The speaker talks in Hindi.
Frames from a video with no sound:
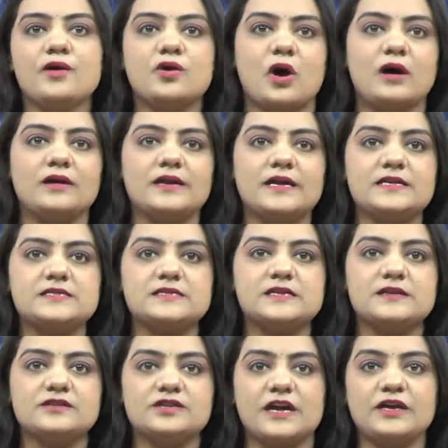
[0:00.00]
कांग्रेस
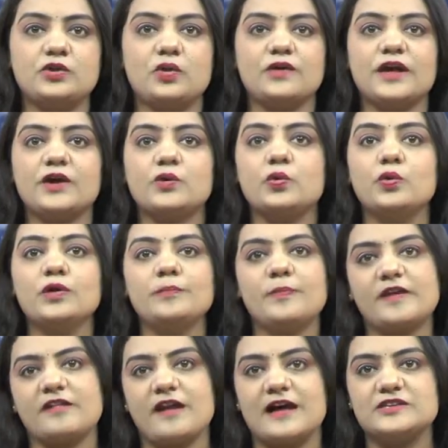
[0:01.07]
शहीदों के खून
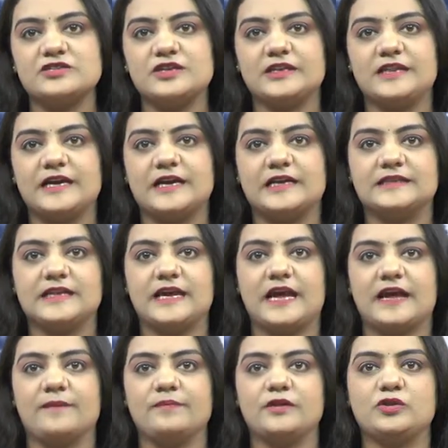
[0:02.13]
पर राजनीति करती
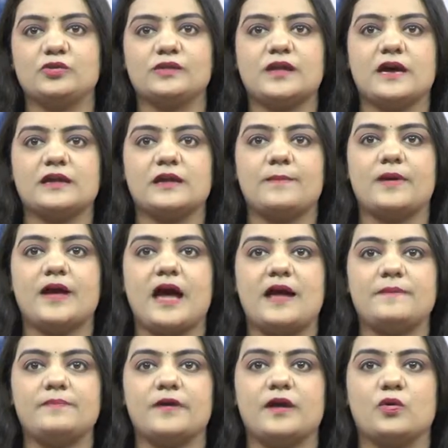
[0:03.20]
है पित्रोदा के
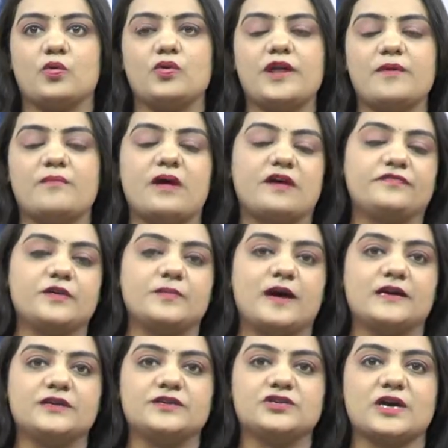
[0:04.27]
बयान पर उन्हें माफी
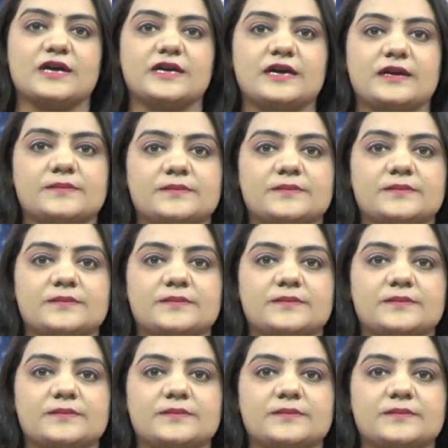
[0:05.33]
मांगनी चाहिए